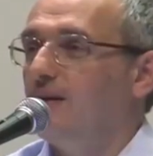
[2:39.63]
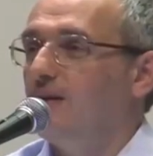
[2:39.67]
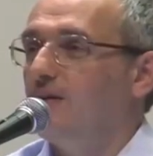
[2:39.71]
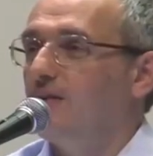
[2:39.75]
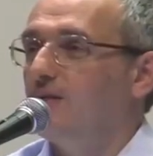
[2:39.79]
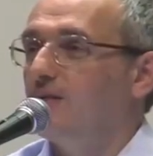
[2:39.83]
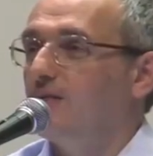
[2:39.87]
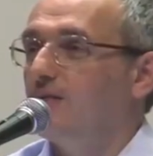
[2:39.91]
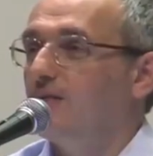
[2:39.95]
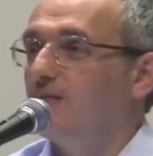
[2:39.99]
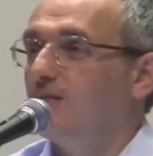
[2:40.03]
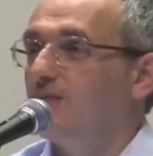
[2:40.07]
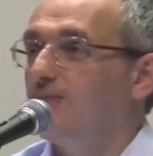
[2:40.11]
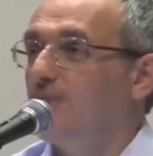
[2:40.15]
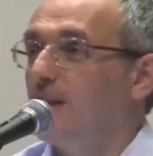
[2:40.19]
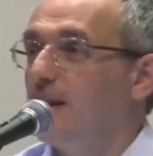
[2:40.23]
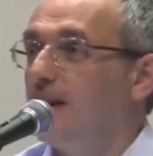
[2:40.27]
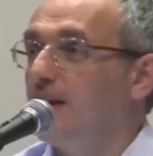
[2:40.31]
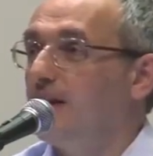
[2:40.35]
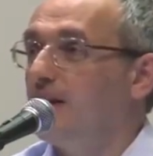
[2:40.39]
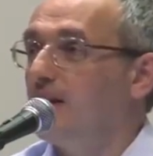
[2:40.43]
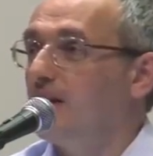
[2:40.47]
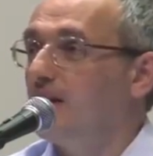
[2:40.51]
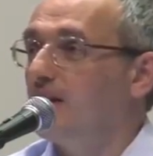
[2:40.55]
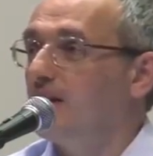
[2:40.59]
И он, он
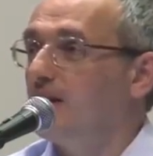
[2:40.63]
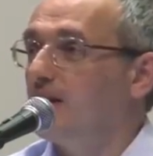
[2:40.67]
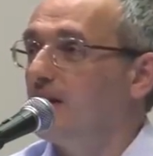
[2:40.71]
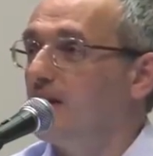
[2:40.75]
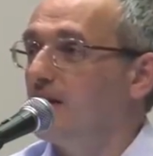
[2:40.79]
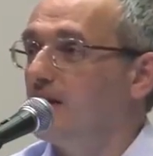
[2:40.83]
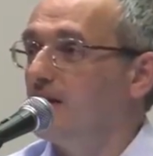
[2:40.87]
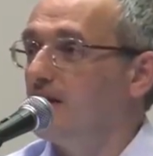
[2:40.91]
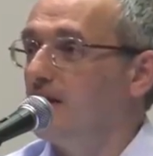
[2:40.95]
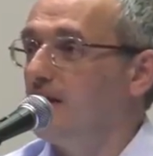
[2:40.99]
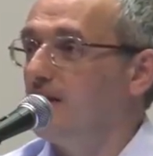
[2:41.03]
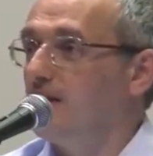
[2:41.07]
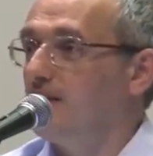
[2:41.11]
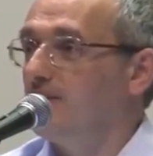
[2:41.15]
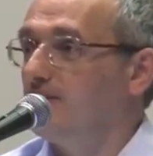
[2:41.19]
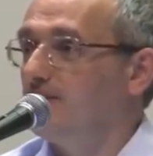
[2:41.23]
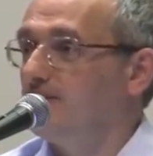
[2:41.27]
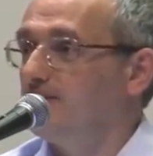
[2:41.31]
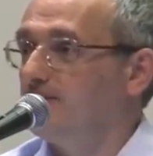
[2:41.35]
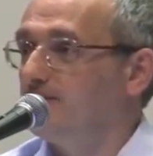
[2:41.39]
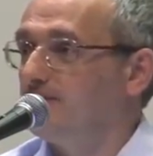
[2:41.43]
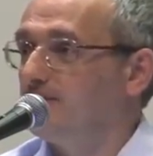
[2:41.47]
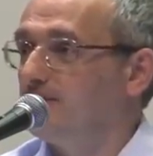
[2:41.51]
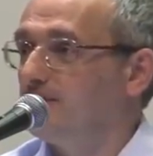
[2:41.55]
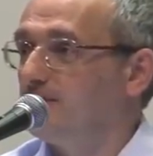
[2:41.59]
приехал, когда
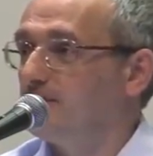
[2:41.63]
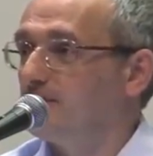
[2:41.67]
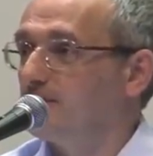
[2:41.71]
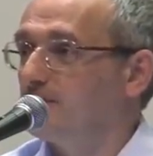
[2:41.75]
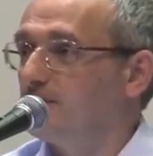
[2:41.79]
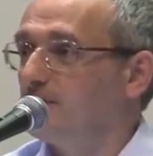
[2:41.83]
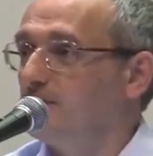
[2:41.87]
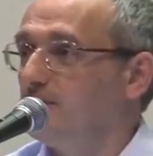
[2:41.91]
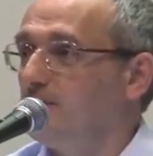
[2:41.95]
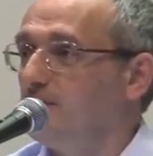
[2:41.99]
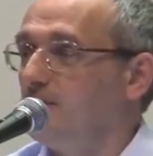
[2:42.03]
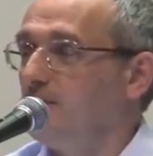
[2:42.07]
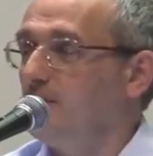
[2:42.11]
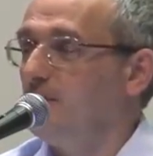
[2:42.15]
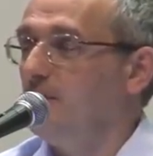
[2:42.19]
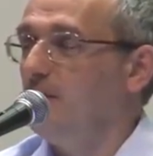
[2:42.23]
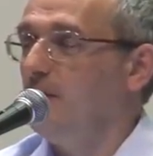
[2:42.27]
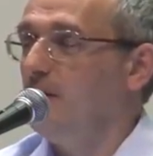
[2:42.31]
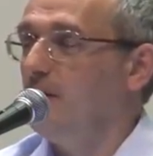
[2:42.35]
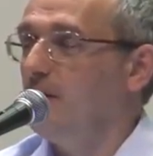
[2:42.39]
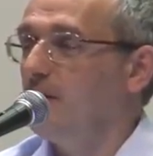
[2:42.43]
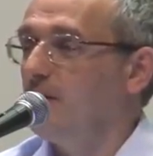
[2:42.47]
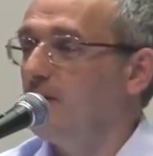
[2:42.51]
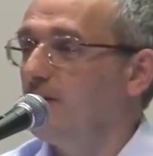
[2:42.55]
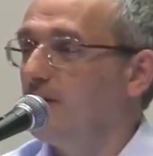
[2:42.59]

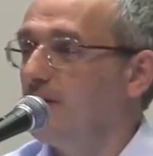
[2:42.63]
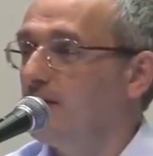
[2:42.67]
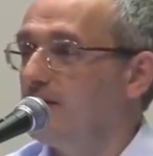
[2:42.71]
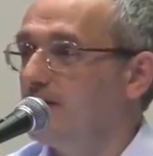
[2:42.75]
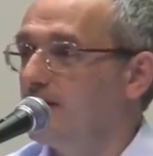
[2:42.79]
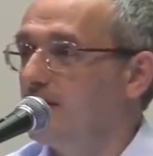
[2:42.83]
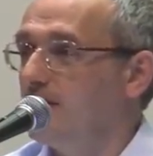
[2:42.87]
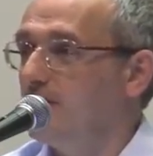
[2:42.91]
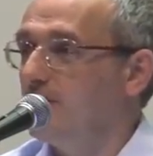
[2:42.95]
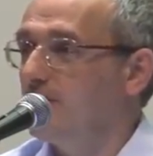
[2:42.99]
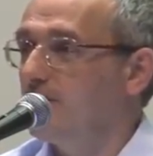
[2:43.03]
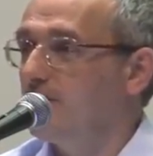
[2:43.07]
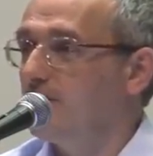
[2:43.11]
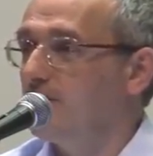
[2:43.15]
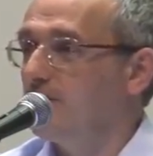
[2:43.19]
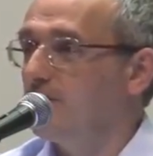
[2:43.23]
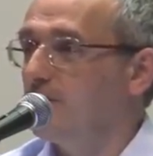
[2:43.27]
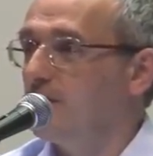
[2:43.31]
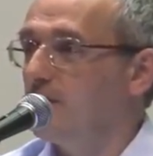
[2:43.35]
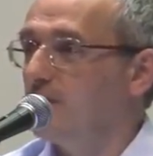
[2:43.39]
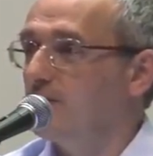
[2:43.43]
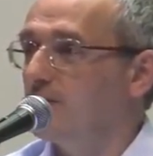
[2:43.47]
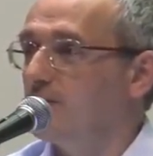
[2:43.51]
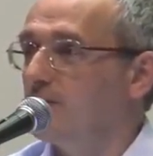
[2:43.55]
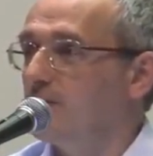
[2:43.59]
в Россию
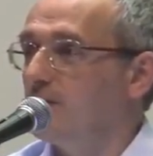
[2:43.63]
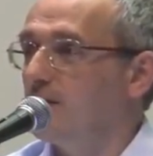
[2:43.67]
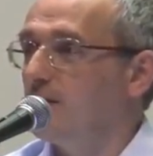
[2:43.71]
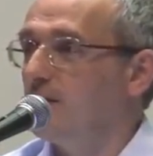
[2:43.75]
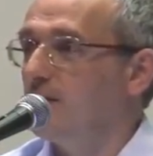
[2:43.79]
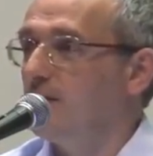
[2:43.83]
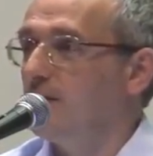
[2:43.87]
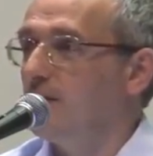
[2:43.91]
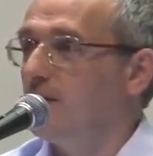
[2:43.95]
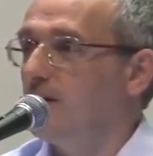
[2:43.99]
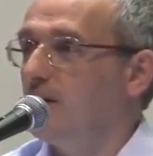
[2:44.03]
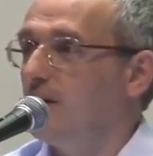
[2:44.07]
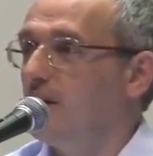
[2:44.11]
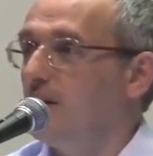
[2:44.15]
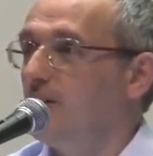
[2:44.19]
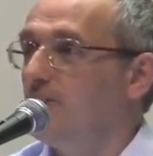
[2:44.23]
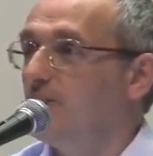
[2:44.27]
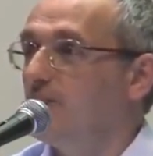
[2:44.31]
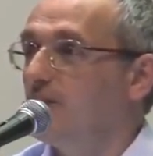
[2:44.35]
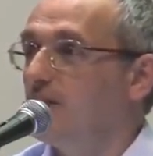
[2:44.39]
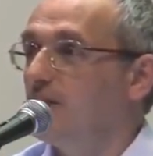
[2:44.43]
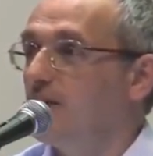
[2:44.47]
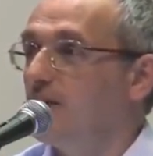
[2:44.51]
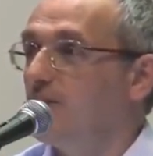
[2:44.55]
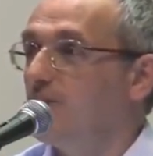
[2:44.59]
оттуда,
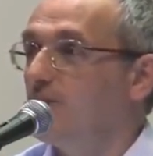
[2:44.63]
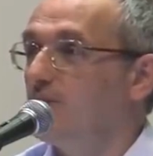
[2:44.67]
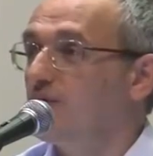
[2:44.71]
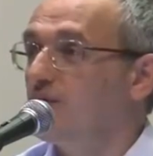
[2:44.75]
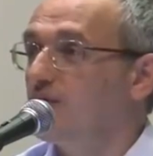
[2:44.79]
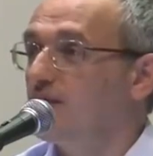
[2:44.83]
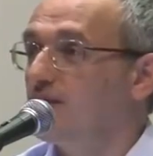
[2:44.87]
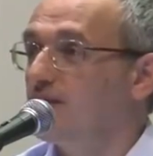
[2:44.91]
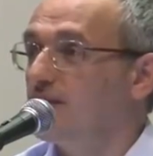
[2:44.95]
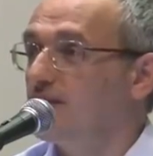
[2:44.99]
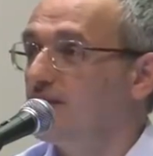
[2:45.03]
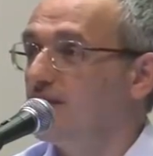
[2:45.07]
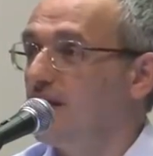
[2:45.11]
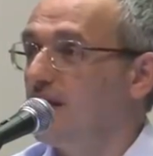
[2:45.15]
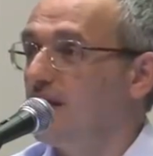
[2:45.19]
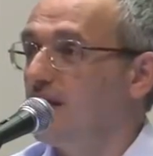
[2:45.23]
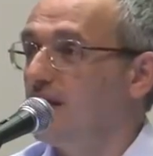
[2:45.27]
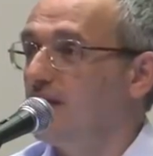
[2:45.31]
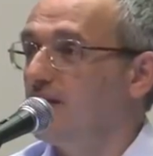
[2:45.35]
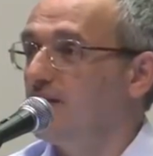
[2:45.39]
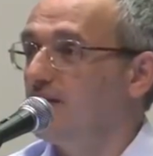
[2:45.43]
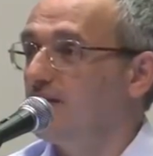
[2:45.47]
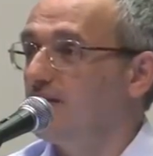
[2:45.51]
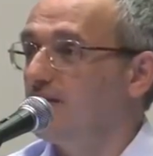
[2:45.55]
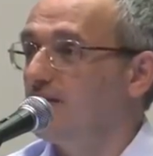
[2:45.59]
ему на таможне
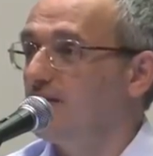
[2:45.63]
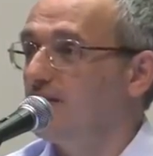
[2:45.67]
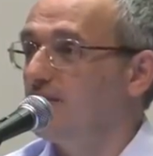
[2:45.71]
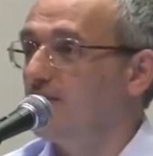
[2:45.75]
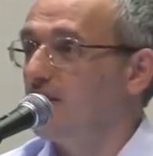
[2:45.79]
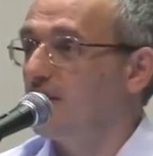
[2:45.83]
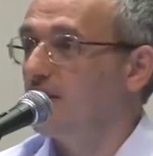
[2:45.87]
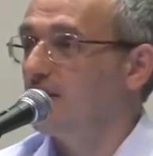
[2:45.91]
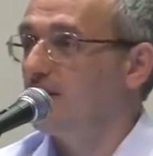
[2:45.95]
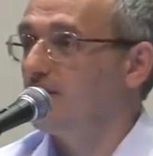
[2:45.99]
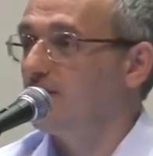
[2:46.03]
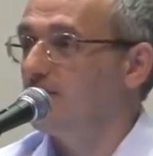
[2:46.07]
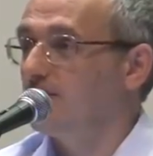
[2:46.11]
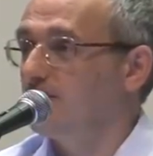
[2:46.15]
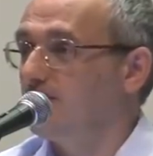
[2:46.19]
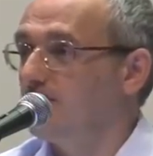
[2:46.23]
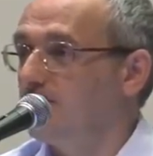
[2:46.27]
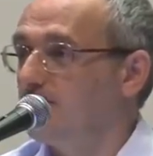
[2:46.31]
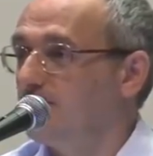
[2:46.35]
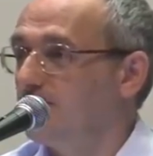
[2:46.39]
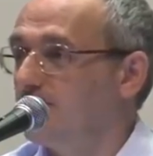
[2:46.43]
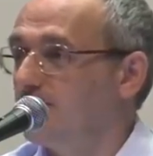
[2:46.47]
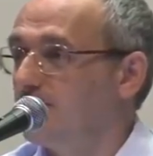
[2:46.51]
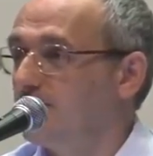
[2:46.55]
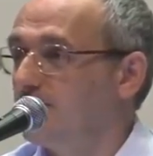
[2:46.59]
сказали матом.